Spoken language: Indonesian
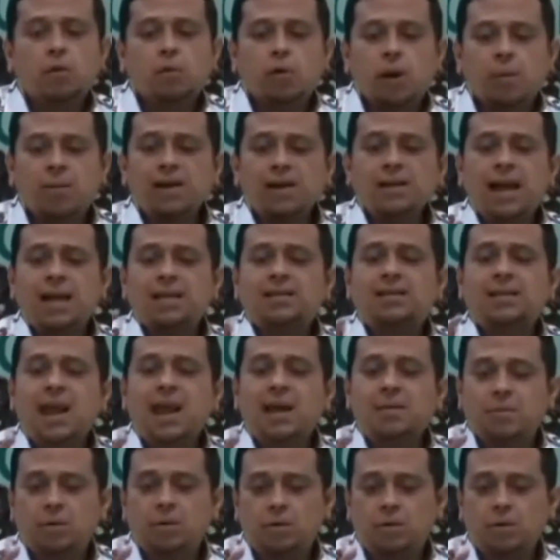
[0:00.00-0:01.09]
Waman
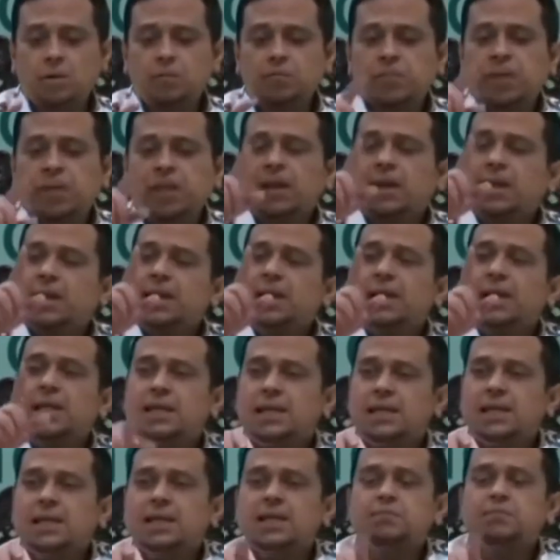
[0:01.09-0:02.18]
azlamu
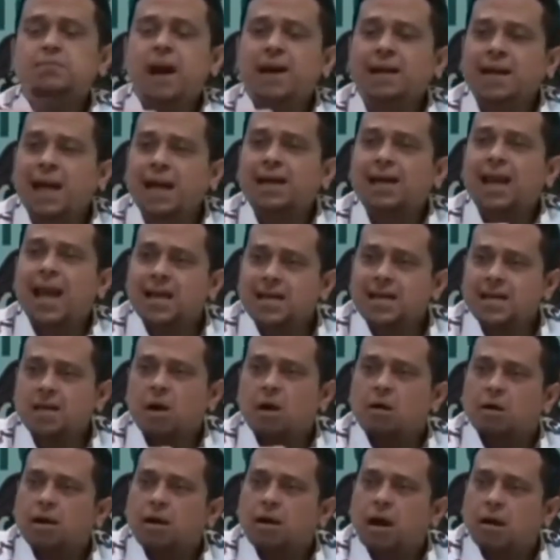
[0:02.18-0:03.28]
ini dipakai lagi
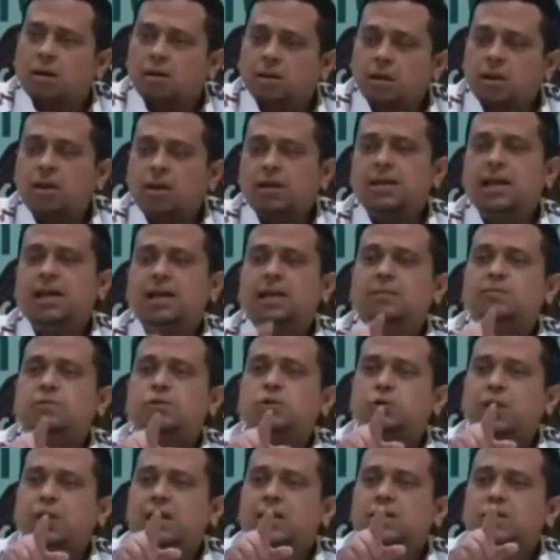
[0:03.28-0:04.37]
oleh Allah dalam
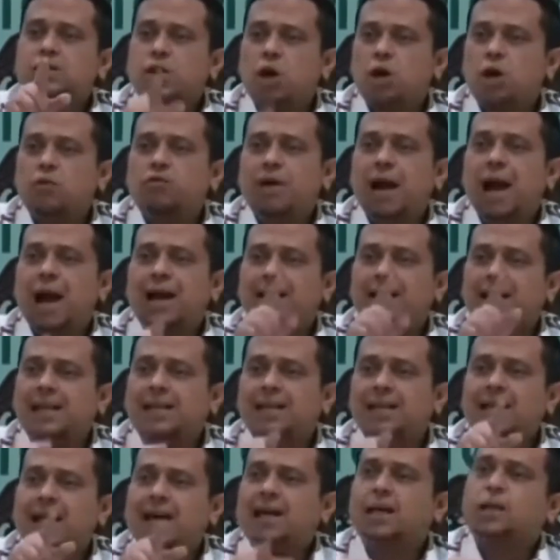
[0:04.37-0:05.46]
surat Sof
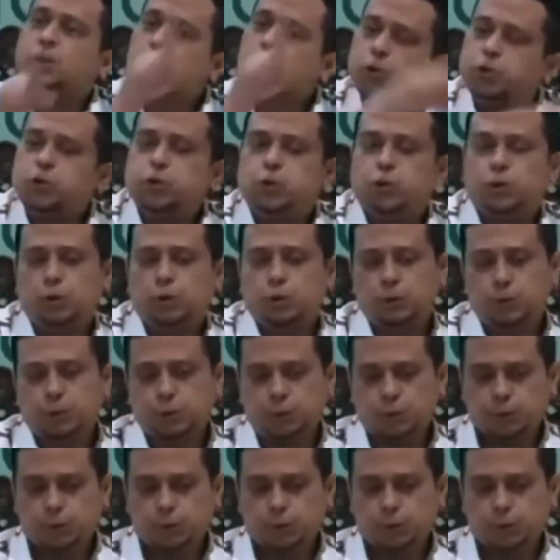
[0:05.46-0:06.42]
ayat yang ketujuh.